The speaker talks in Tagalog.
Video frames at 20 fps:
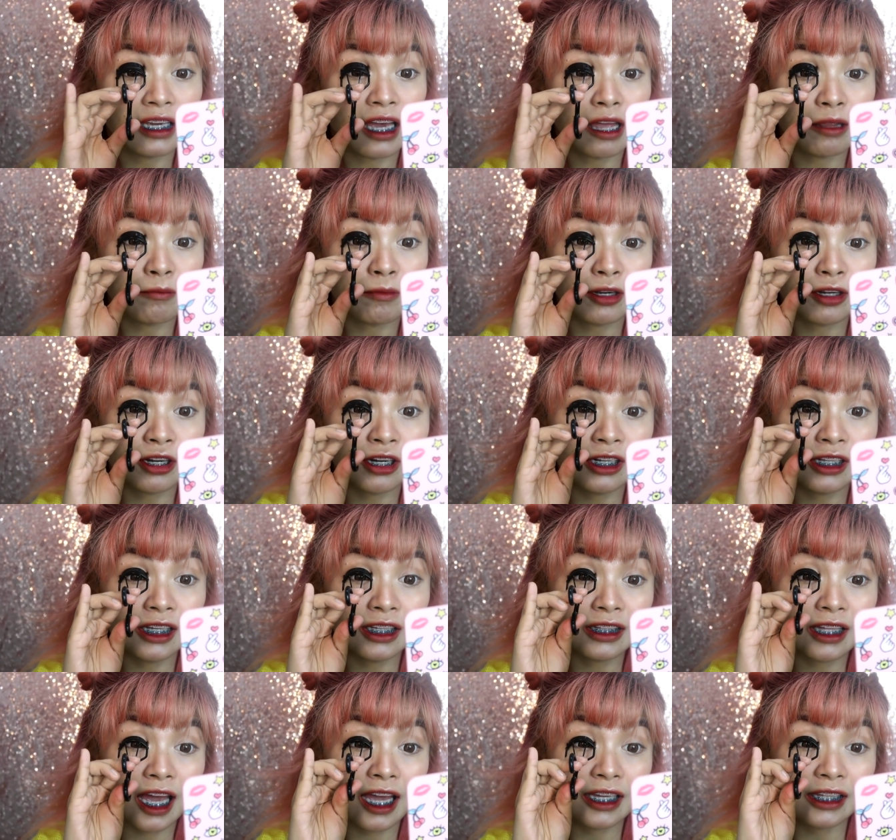yan, mag-curl
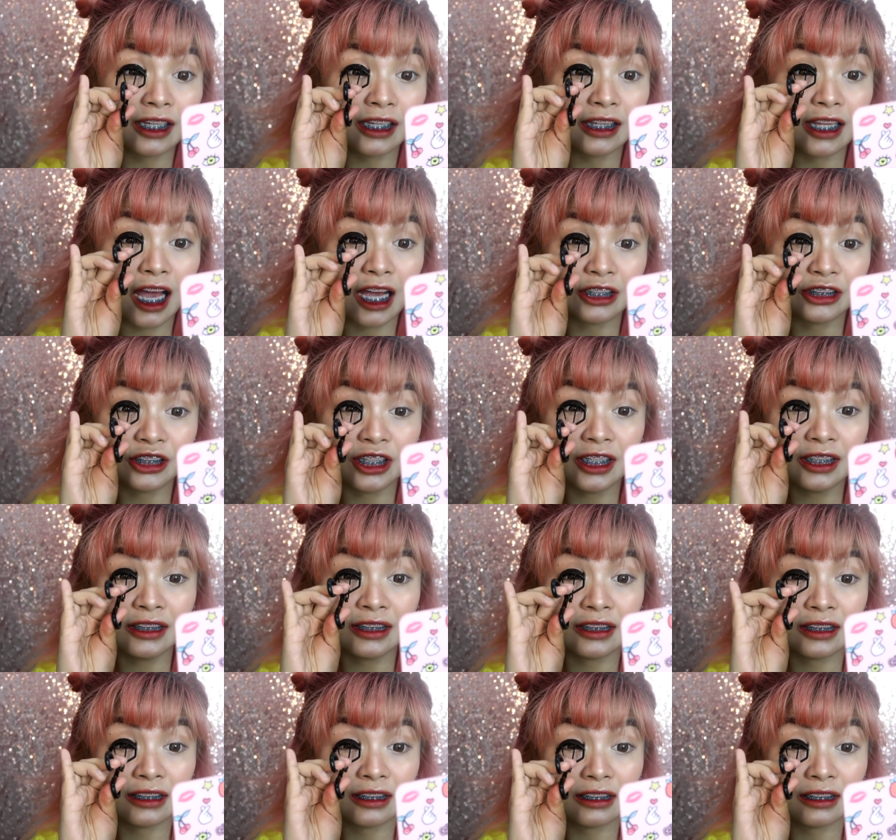na tayo ng lashes.